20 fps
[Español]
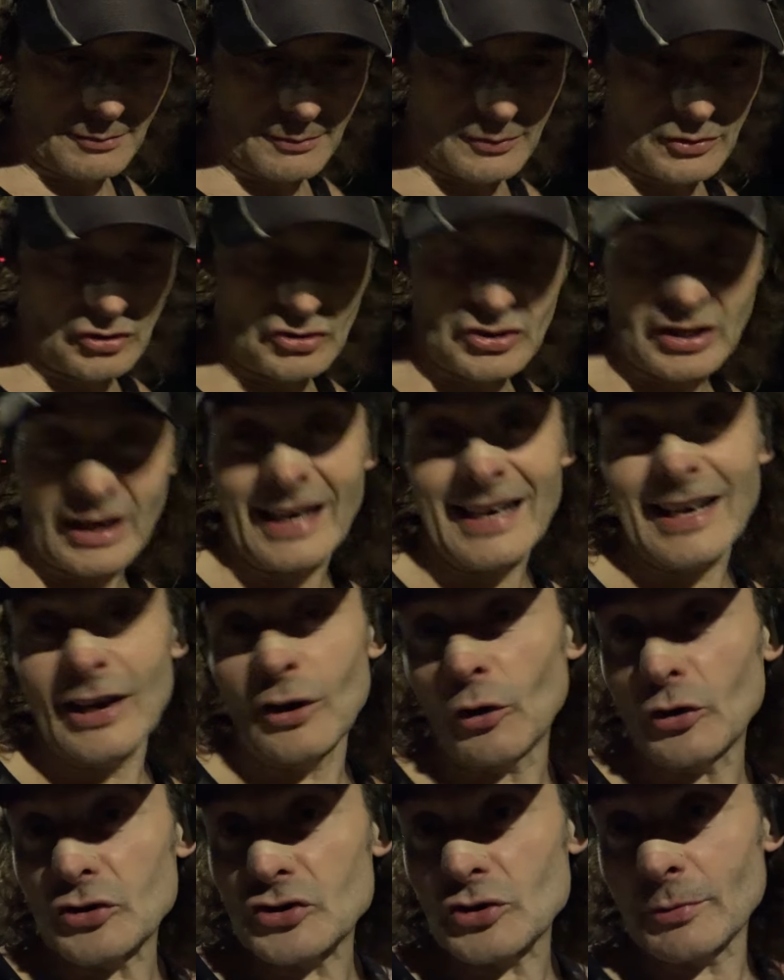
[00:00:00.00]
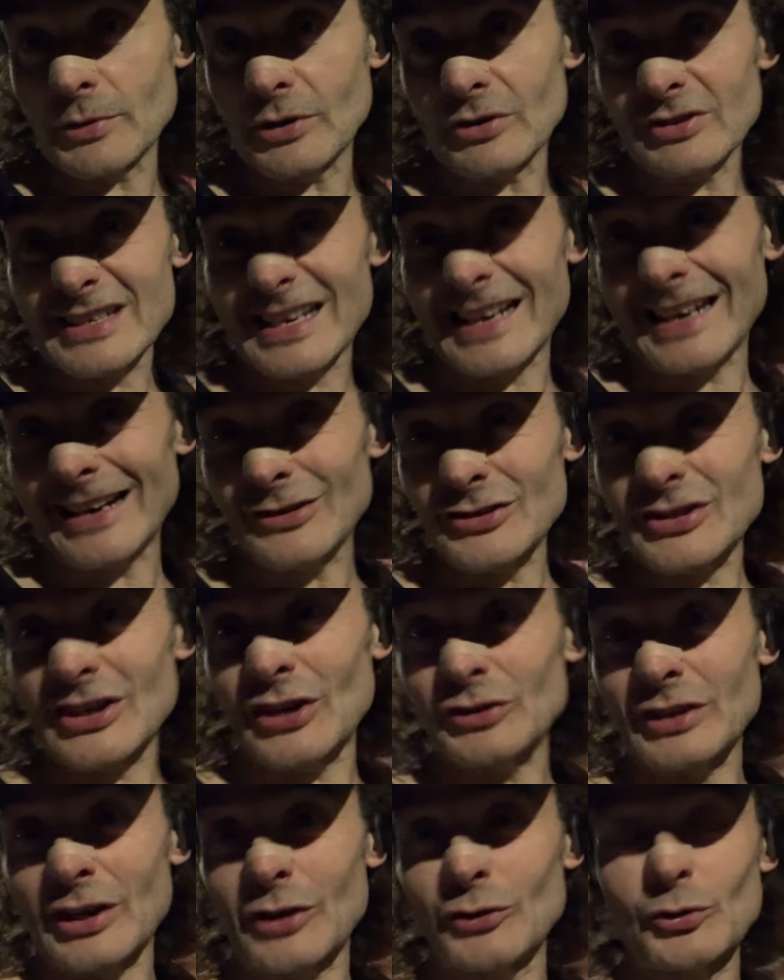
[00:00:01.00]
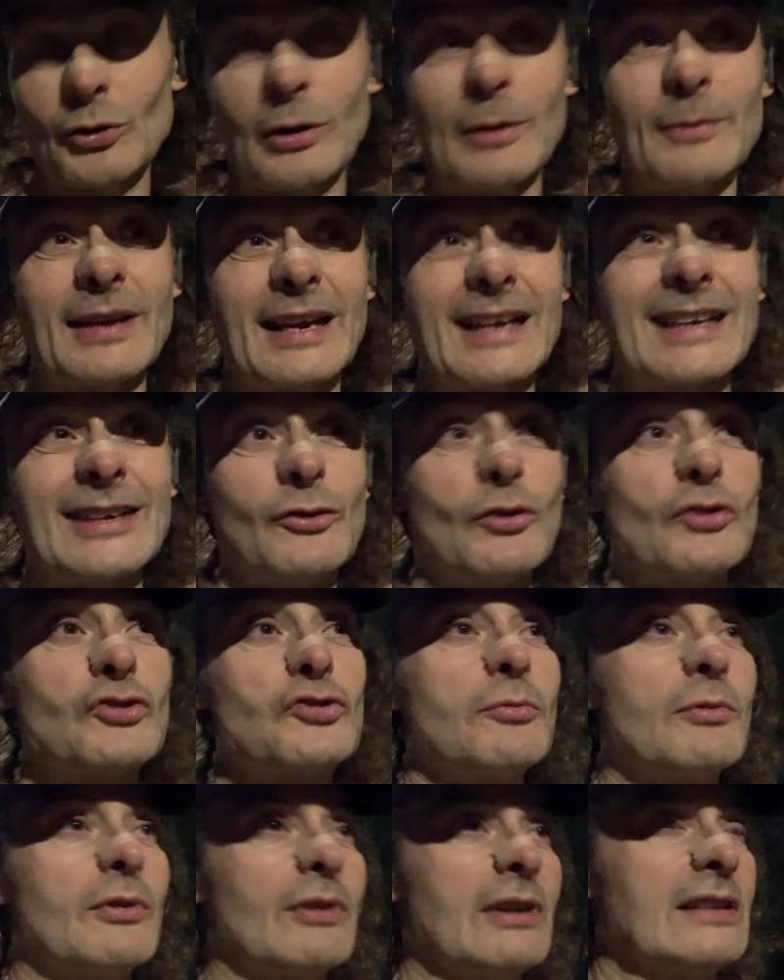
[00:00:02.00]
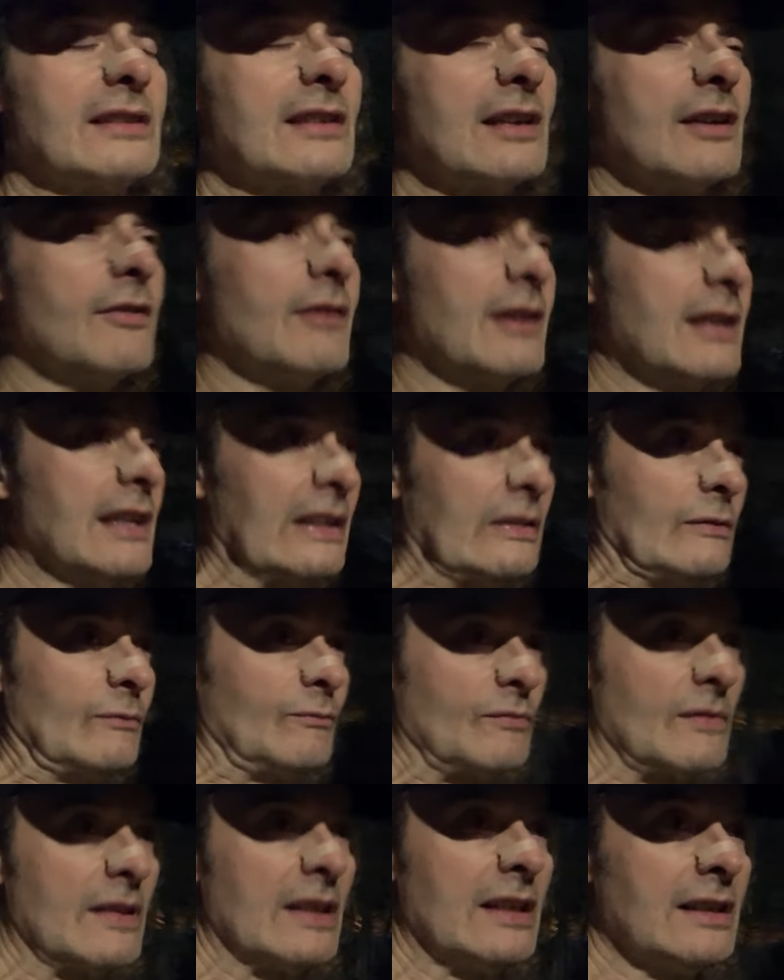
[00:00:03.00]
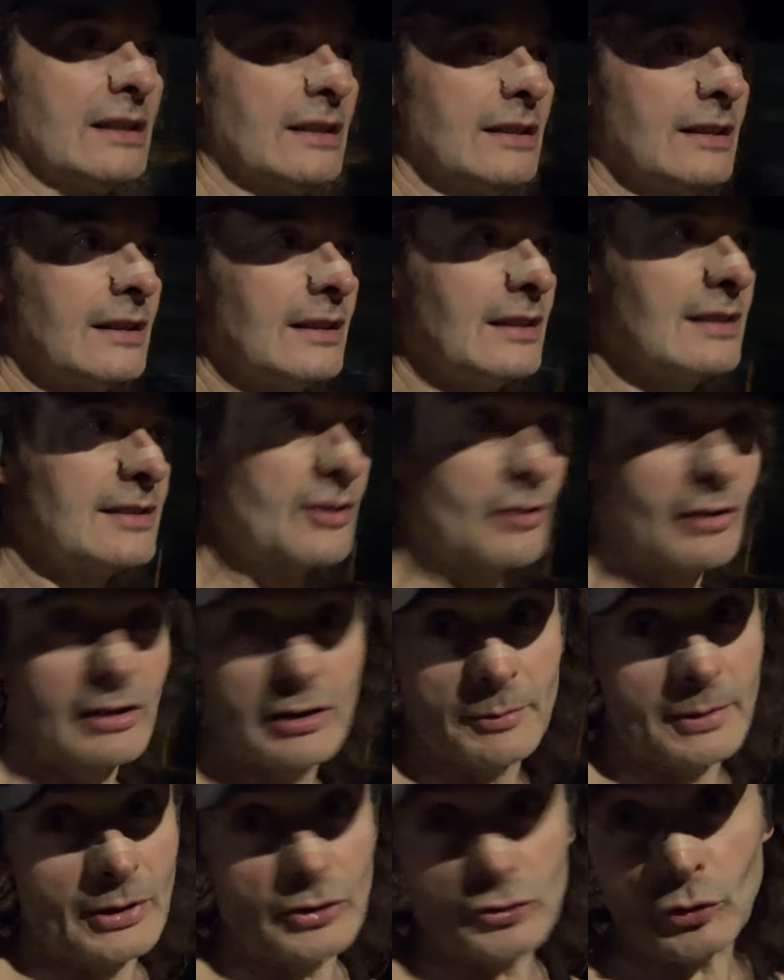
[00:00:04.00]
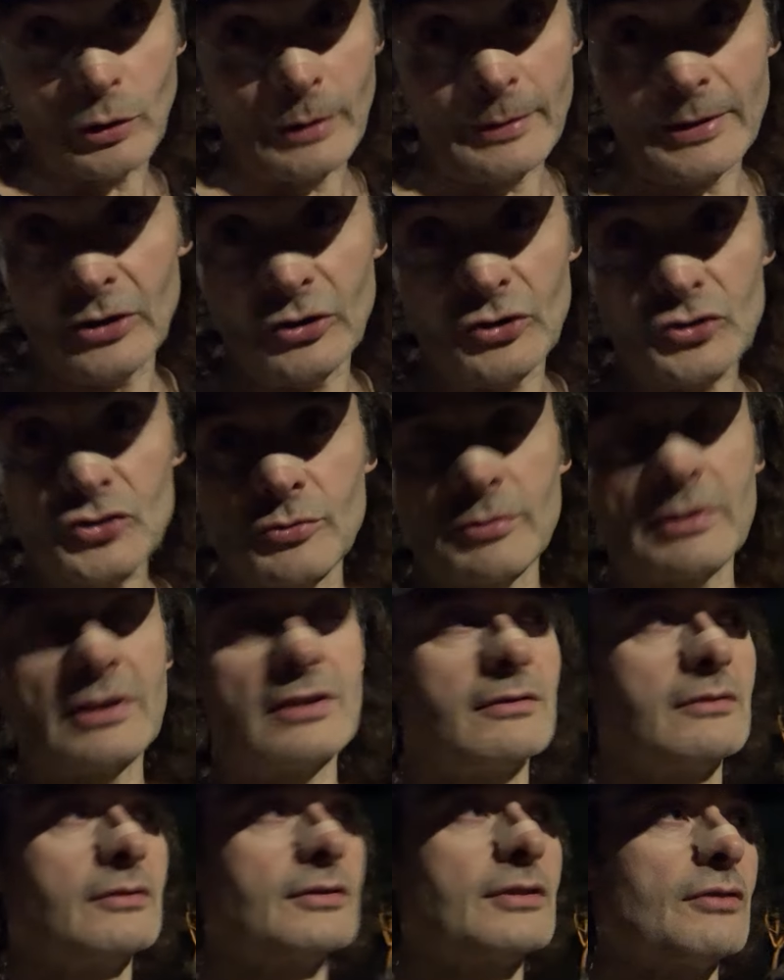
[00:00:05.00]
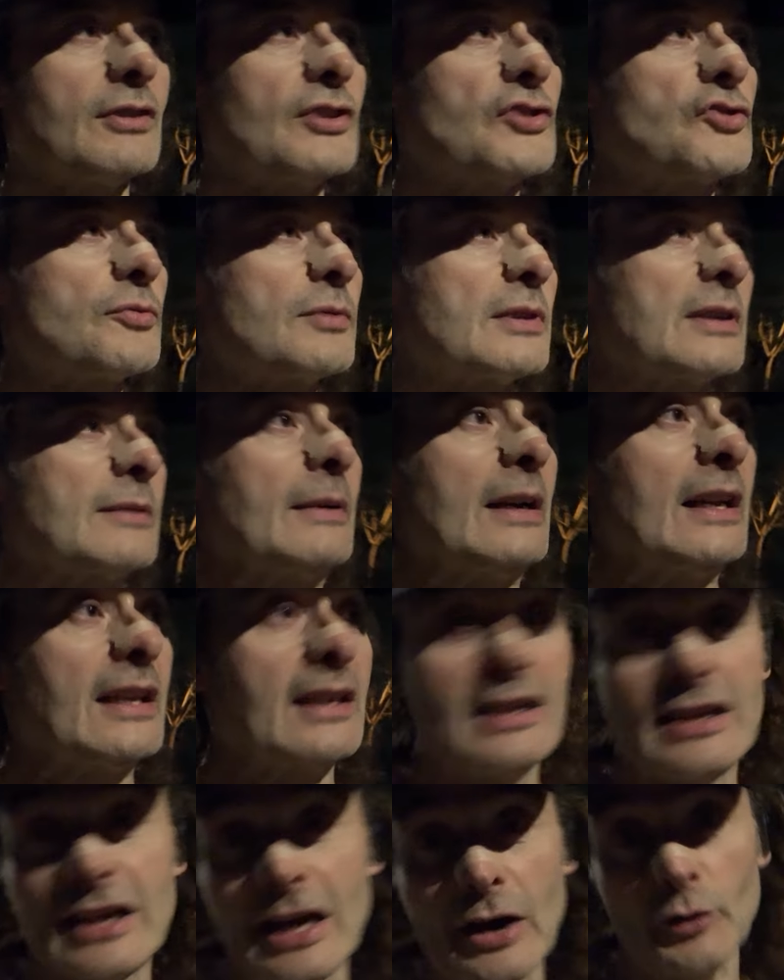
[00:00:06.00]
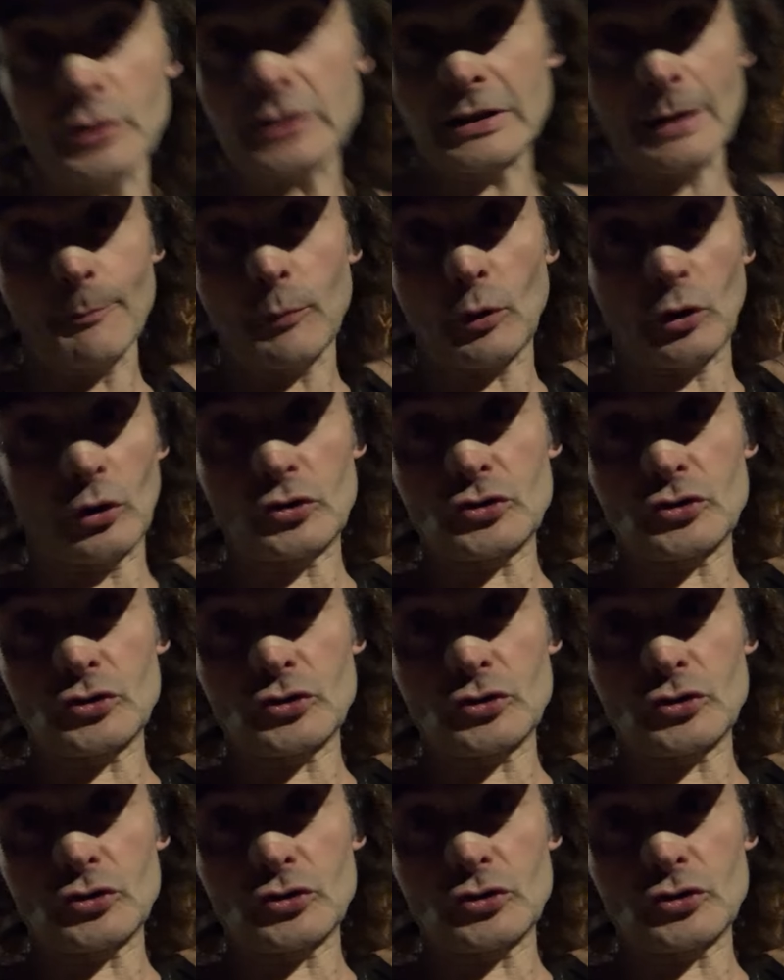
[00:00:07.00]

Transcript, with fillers: no, sé, es que no lo he subido, es que claro, es que lo tengo todavía aquí, no he subido el entreno de ayer. Entró el domingo todavía no lo he subido, lo tengo que subir, ¿vale? Y ya hoy tampoco lo